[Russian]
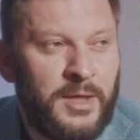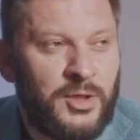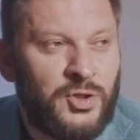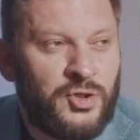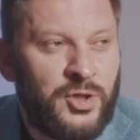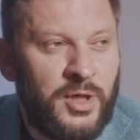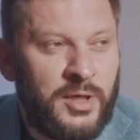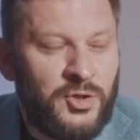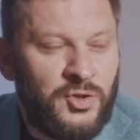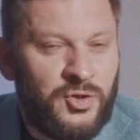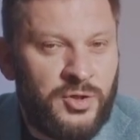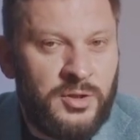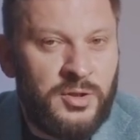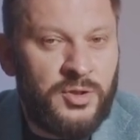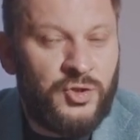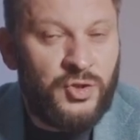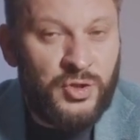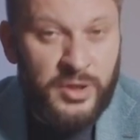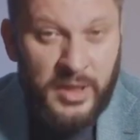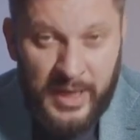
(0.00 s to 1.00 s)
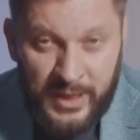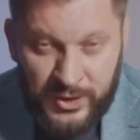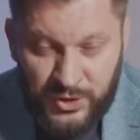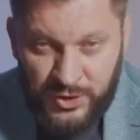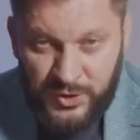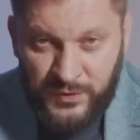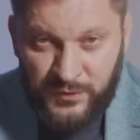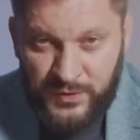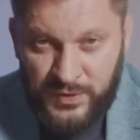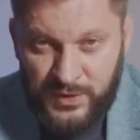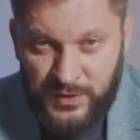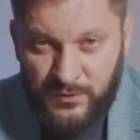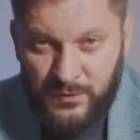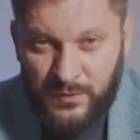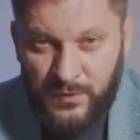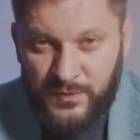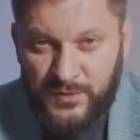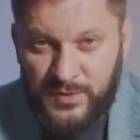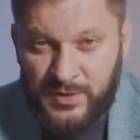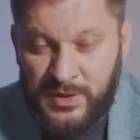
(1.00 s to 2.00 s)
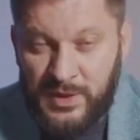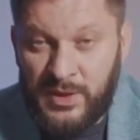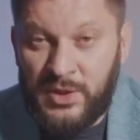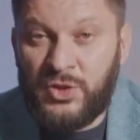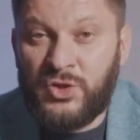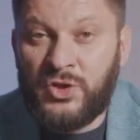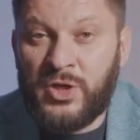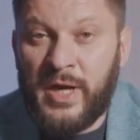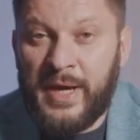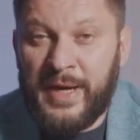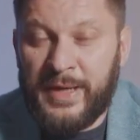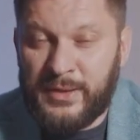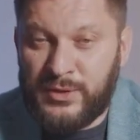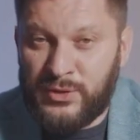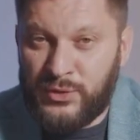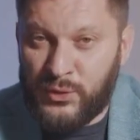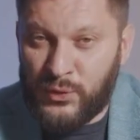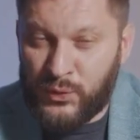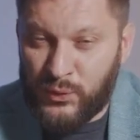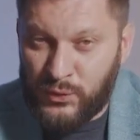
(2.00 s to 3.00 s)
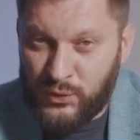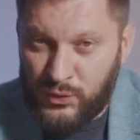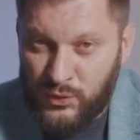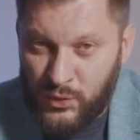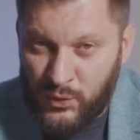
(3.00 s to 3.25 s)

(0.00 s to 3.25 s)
женщины чаще всего, встречаясь друг с